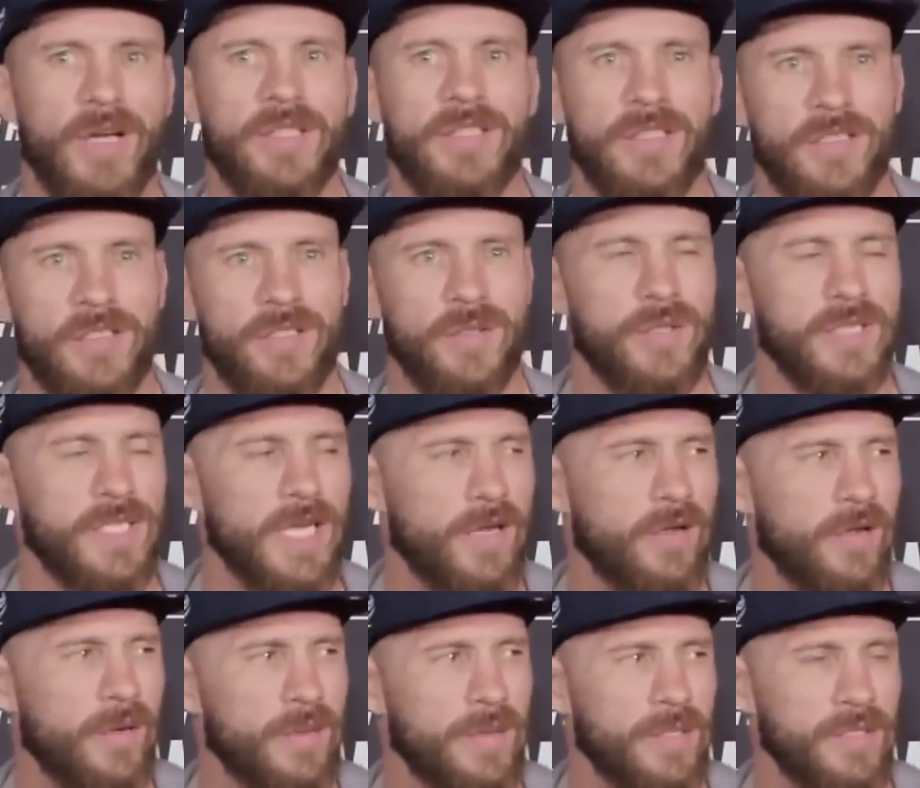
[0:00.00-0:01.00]
я все
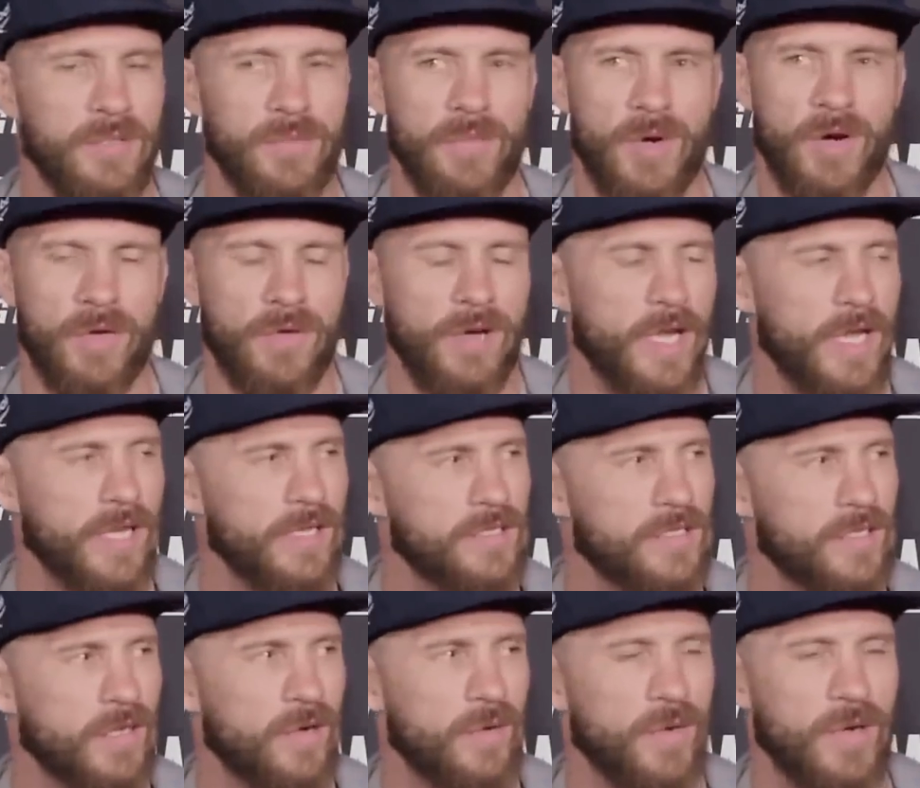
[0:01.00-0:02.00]
равно сделаю свою
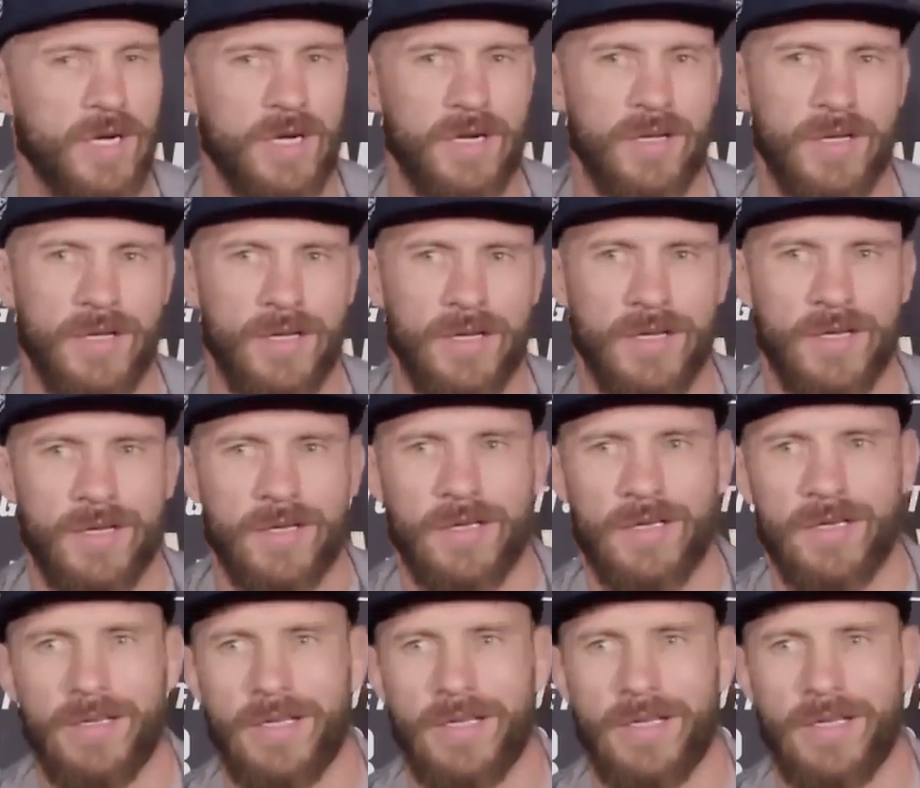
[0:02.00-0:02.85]
работу ради него.